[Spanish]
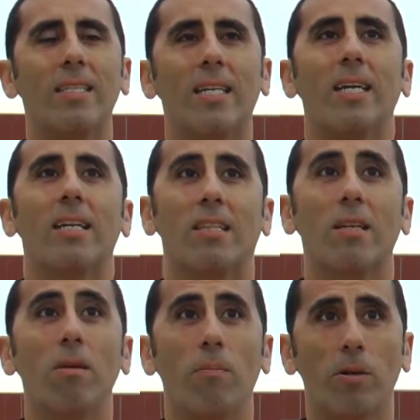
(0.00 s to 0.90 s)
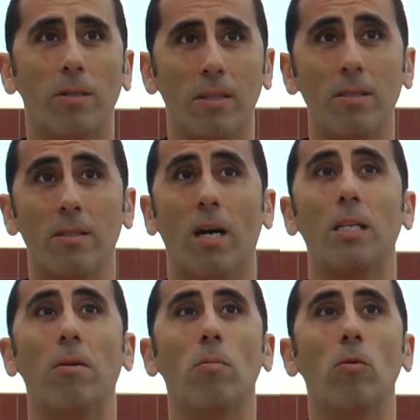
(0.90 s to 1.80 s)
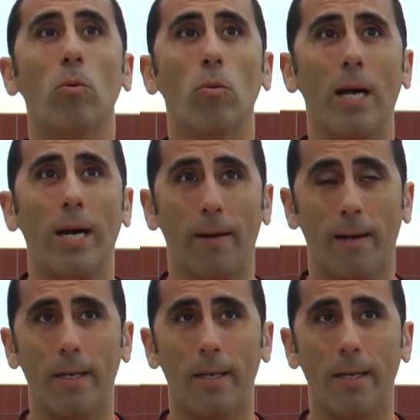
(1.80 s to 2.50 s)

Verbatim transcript: entrenar tres deportes a nivel muscular.